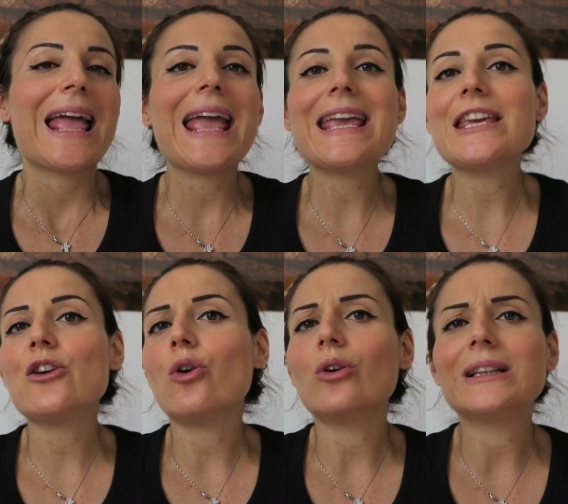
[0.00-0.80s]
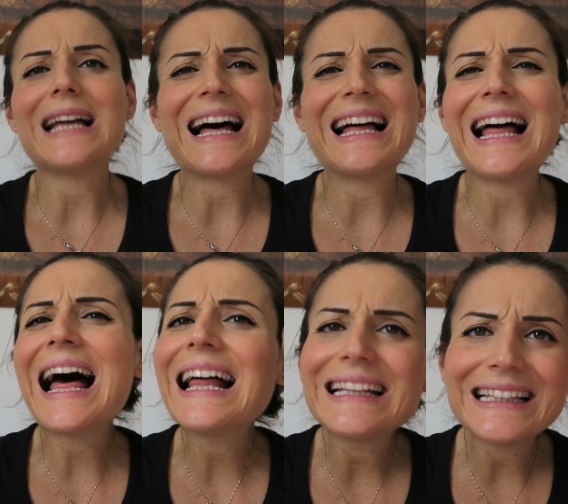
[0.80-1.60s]
E io da
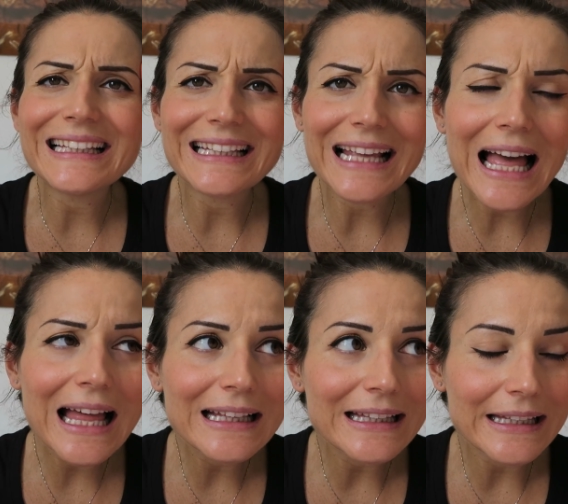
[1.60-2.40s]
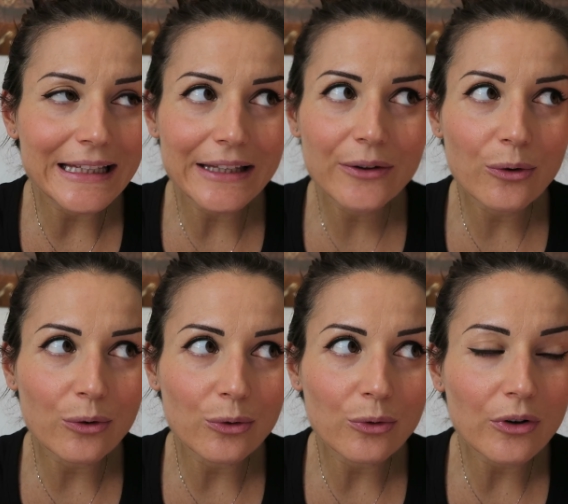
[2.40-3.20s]
anni, anni,
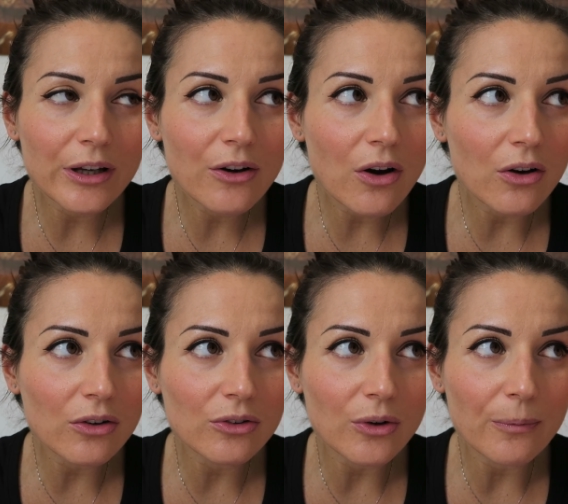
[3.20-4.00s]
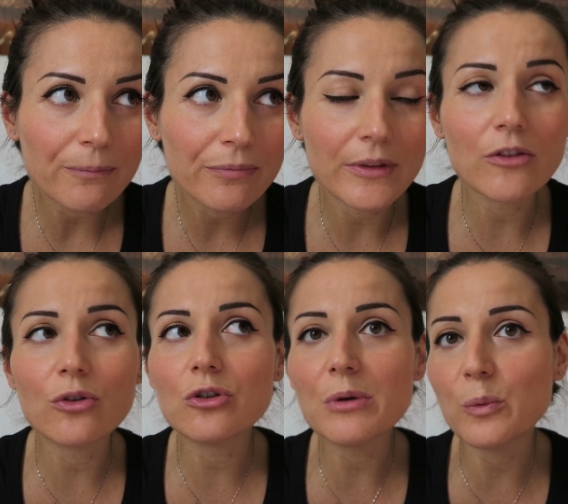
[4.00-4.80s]
io non ricordo,
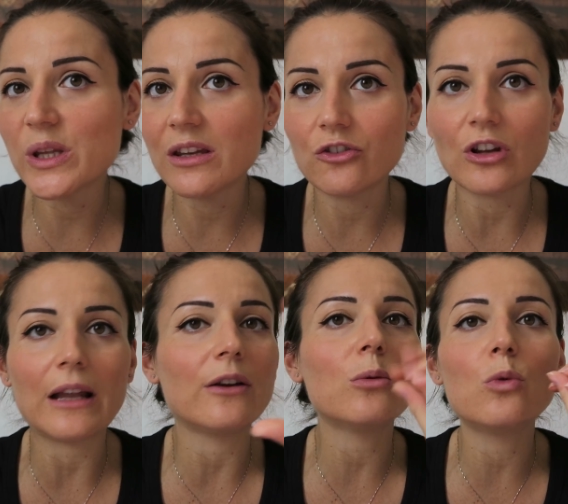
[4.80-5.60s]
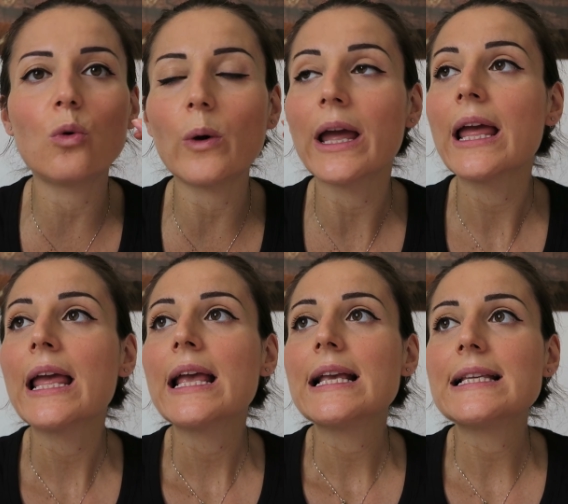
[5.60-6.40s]
secondo me 15 anni, comunque
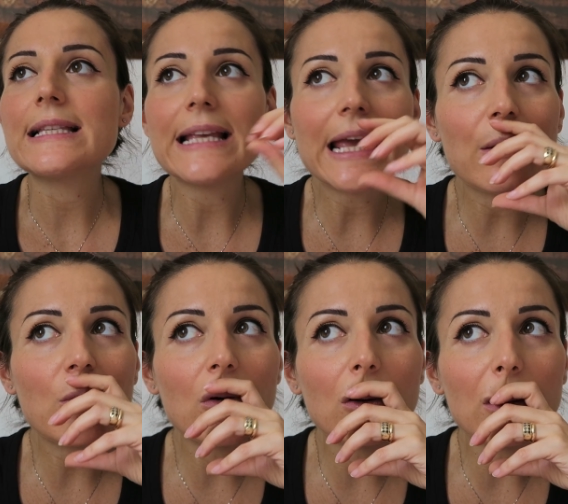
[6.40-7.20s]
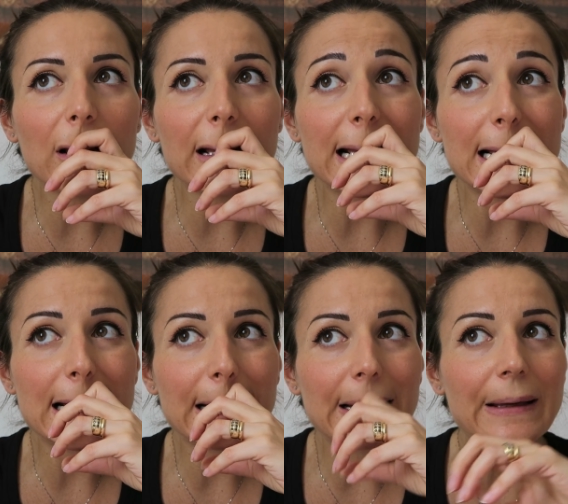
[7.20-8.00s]
seguo
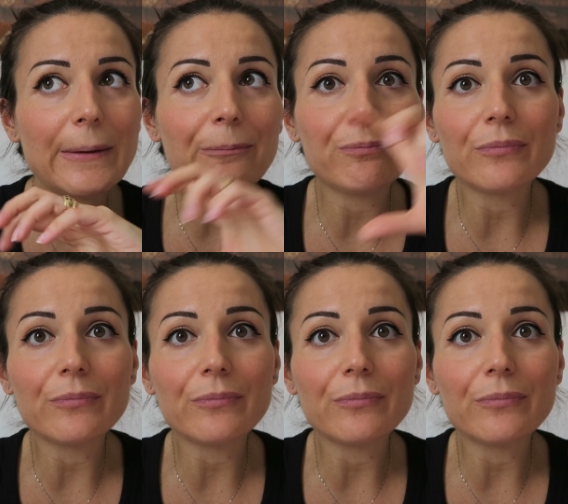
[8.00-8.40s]
eh,